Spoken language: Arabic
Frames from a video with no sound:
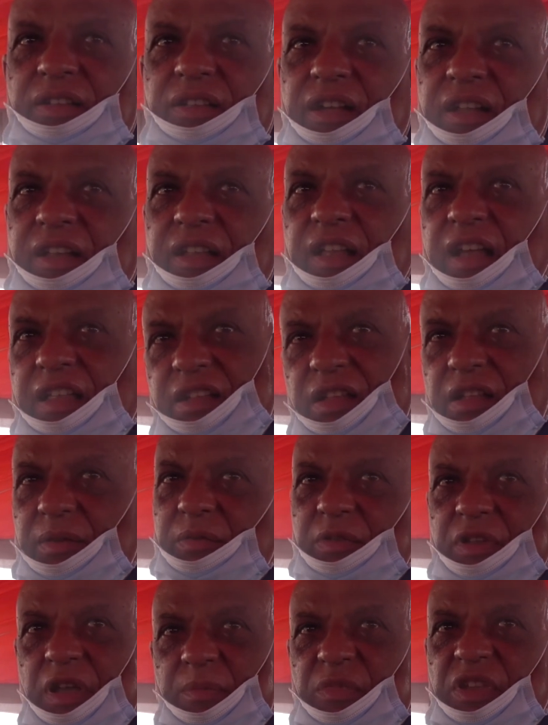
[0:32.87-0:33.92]
يعني انا
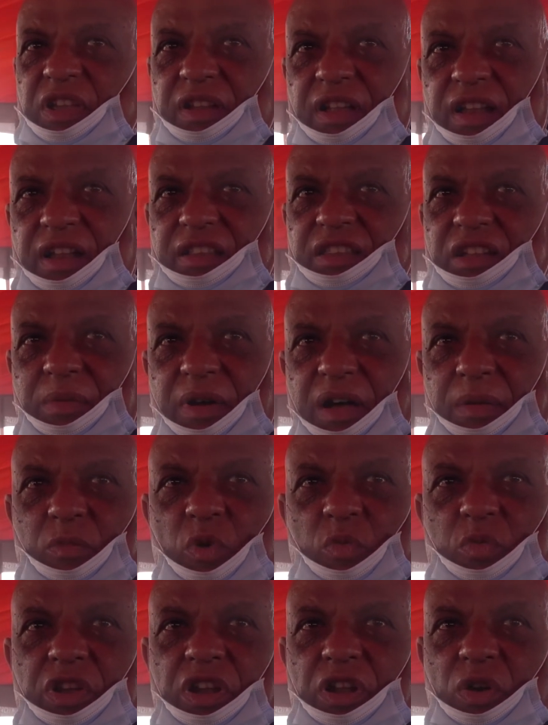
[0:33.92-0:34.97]
يمكن انا طبعا
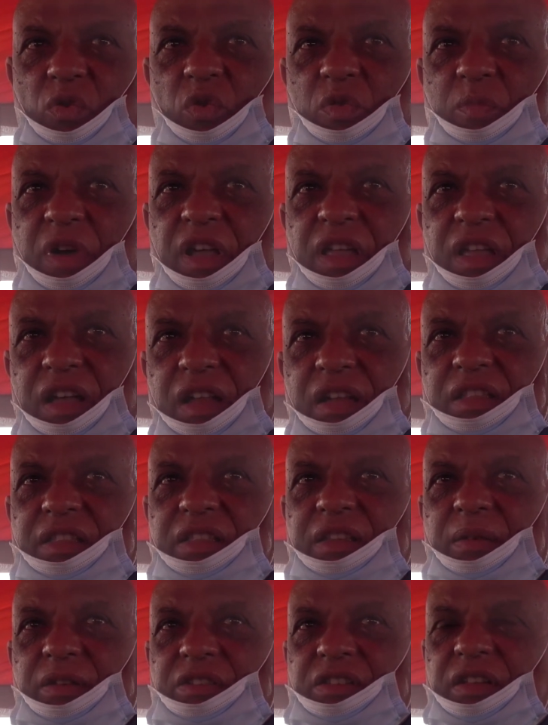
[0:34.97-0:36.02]
ممكن اكون ميال
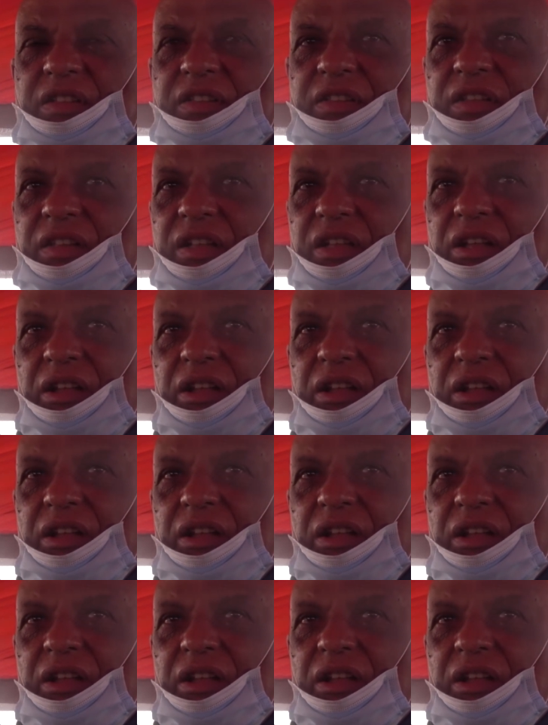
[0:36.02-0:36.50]
ان مثلا